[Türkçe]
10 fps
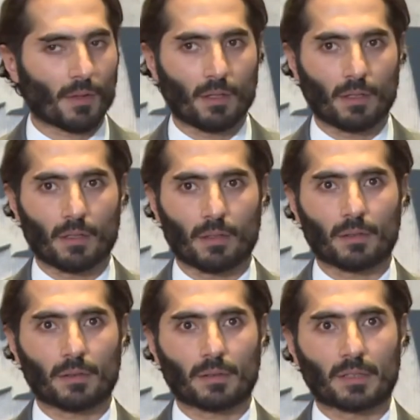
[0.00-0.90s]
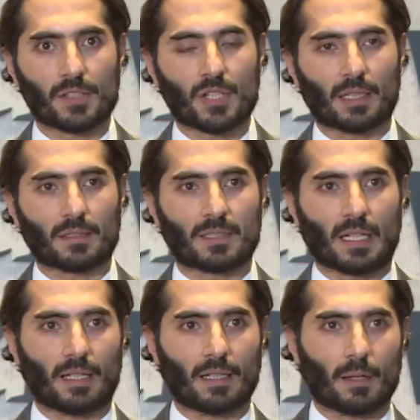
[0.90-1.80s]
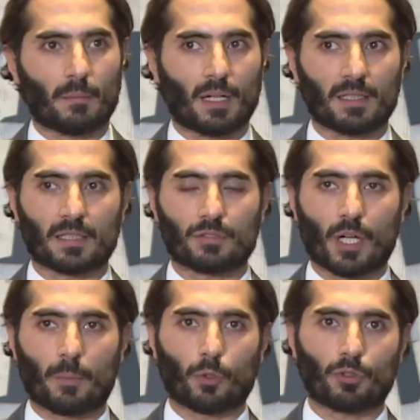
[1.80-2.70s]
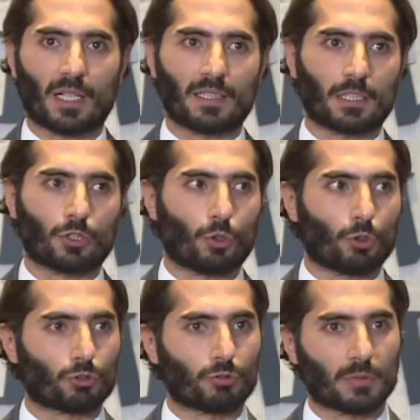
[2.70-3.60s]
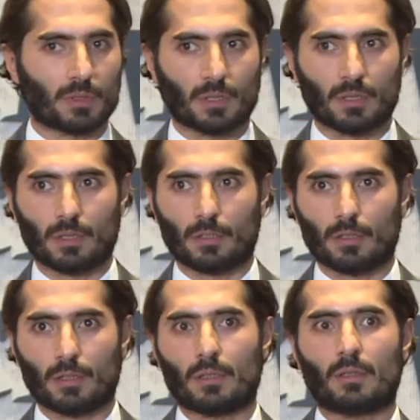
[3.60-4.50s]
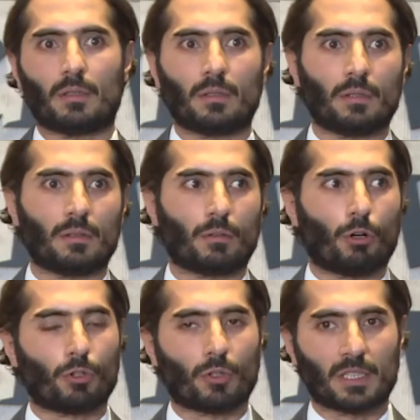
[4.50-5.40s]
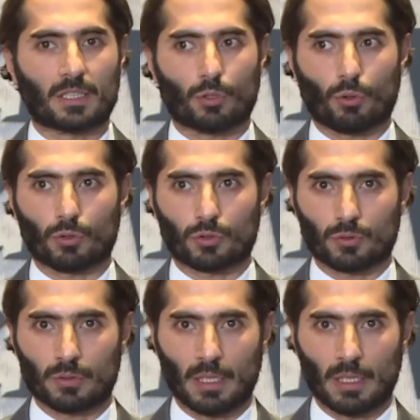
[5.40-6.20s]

Ee, geçen seneler maalesef Şampiyonlar Ligi'nde olsun, e, e Euro Lig'de olsun e,